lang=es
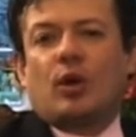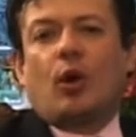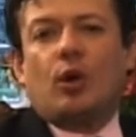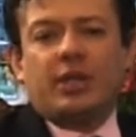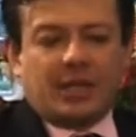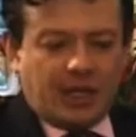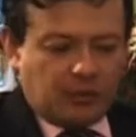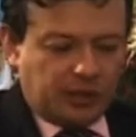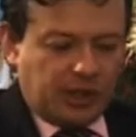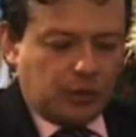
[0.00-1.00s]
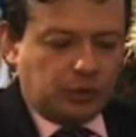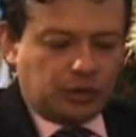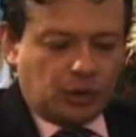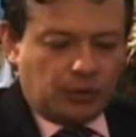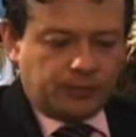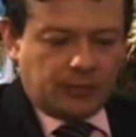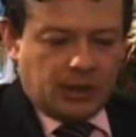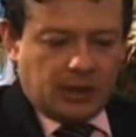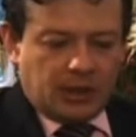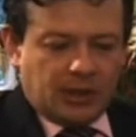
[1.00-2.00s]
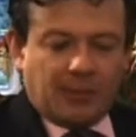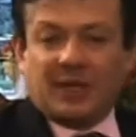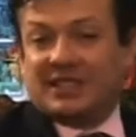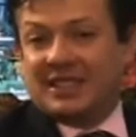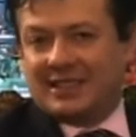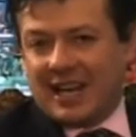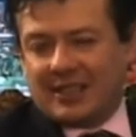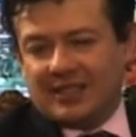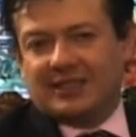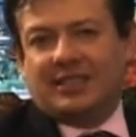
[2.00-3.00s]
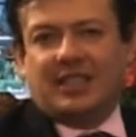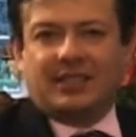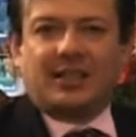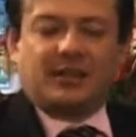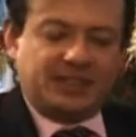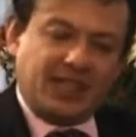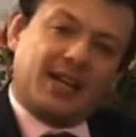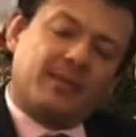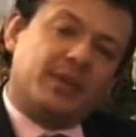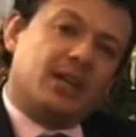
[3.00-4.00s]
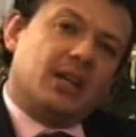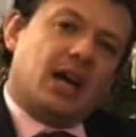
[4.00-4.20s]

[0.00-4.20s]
Hoy tenemos el gusto de presentarles y entrevistar